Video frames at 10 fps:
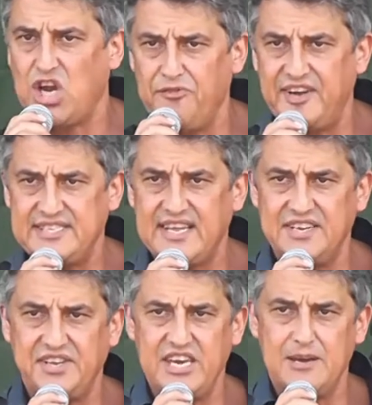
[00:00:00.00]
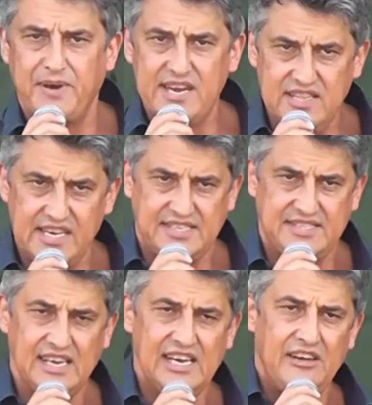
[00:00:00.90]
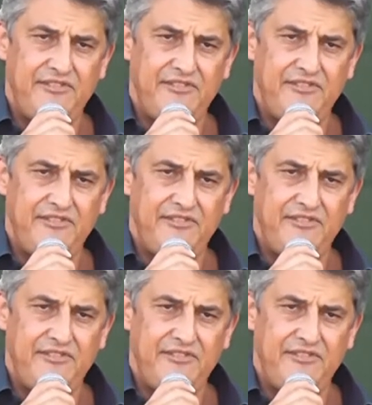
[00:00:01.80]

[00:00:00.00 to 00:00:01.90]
Schaufensteranträge bringen nichts,